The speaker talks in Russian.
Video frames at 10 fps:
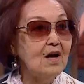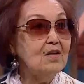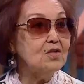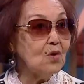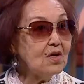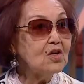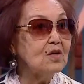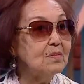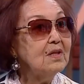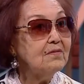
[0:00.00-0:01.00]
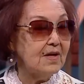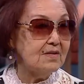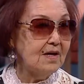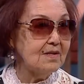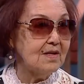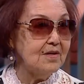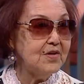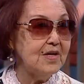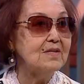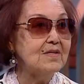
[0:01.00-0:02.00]
Столько же было в казахской
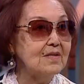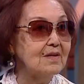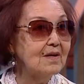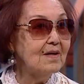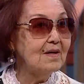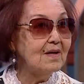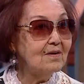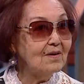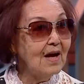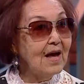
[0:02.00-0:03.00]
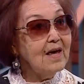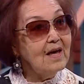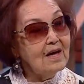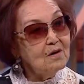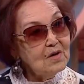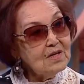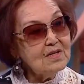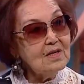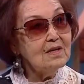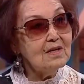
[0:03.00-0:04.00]
части. Вот. И мы
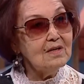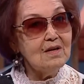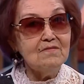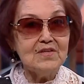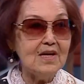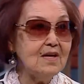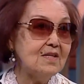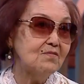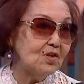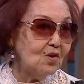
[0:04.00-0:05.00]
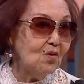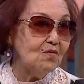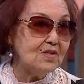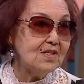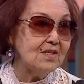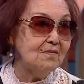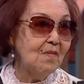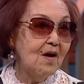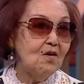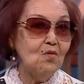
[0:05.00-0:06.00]
делали все эти вот новости.
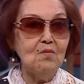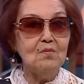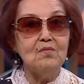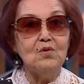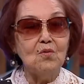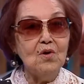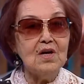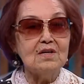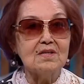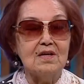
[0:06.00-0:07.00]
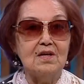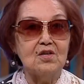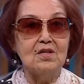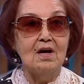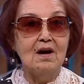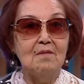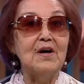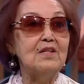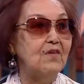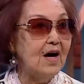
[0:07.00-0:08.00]
Ну, другой раз, конечно, по
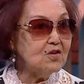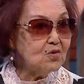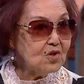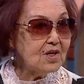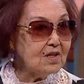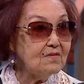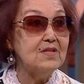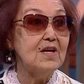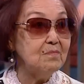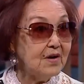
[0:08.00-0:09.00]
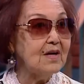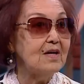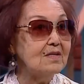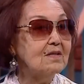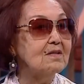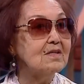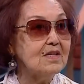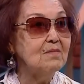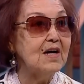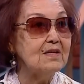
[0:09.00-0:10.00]
два сюжета в день приходилось
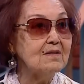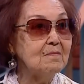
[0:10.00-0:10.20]
снимать.